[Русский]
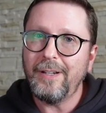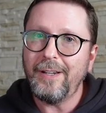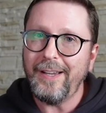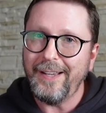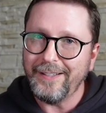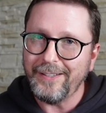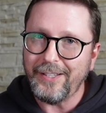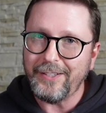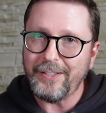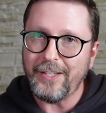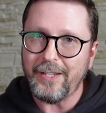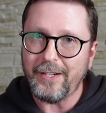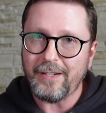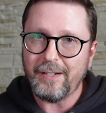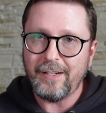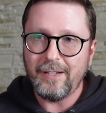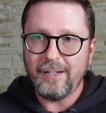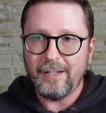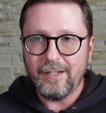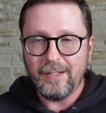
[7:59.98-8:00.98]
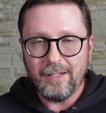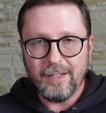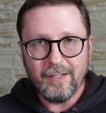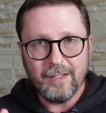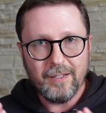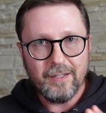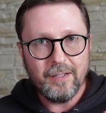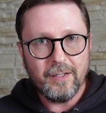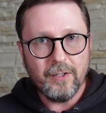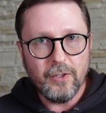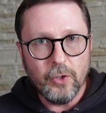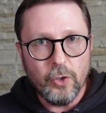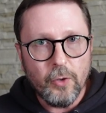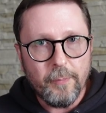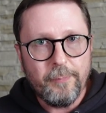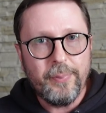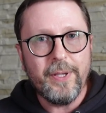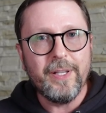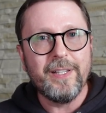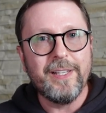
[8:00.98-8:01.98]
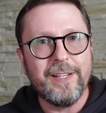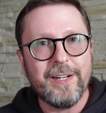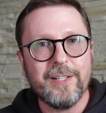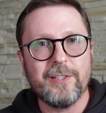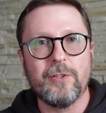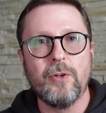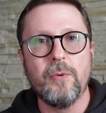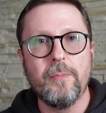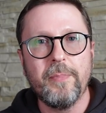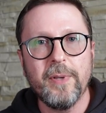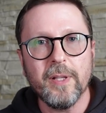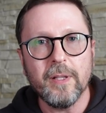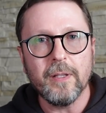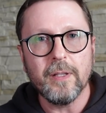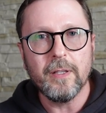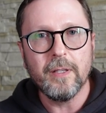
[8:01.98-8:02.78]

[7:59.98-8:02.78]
ЛНР. Любил и разлюбил.